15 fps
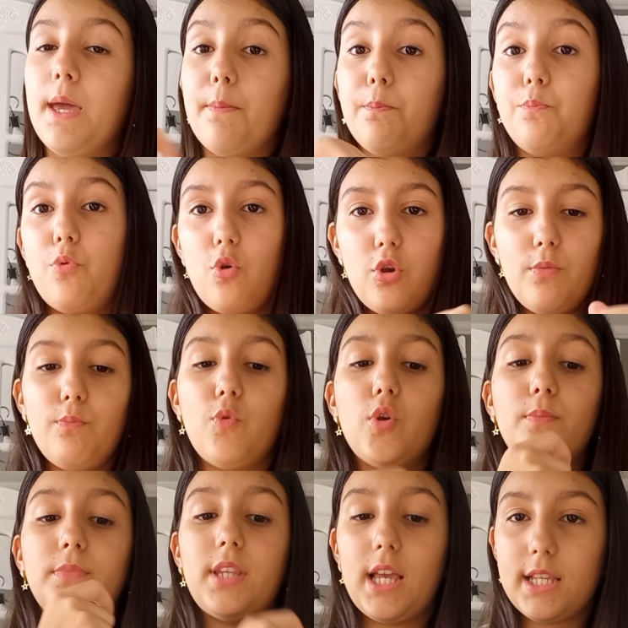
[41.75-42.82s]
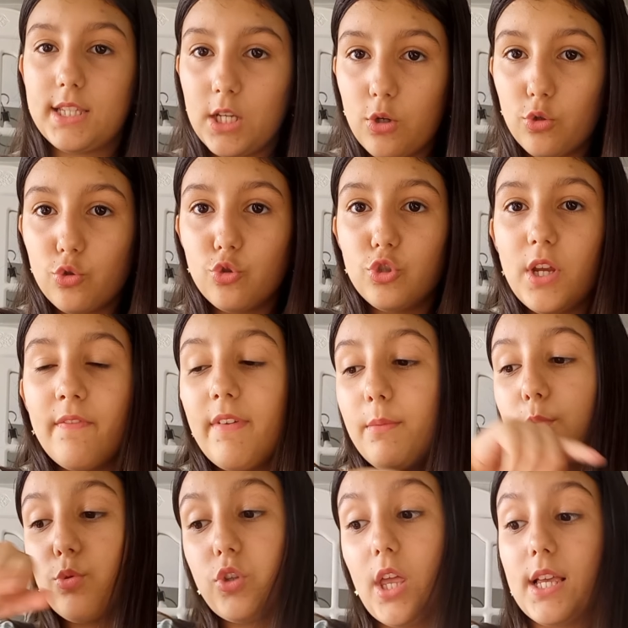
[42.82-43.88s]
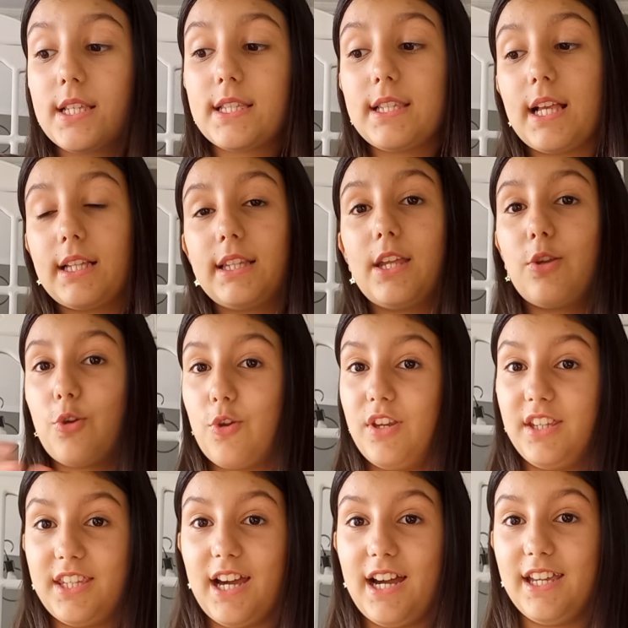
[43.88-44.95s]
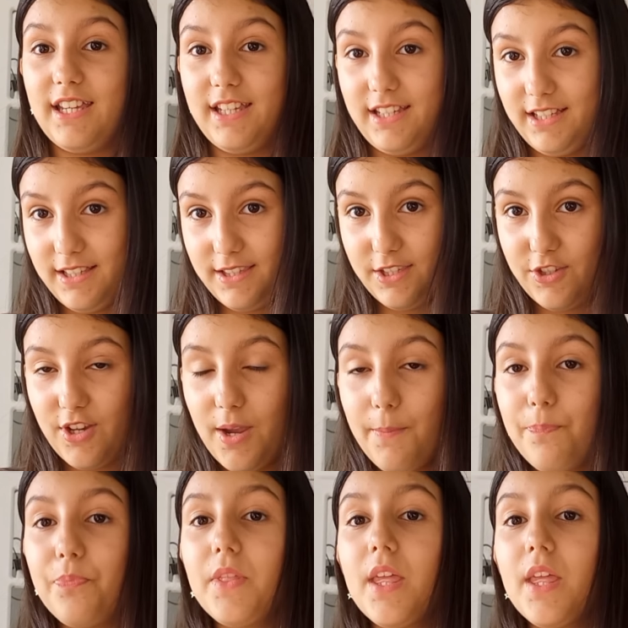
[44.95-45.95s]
Bölüm bölüm taslak oluşturacağım ve bu taslaklara göre hikayeyi yazacağım.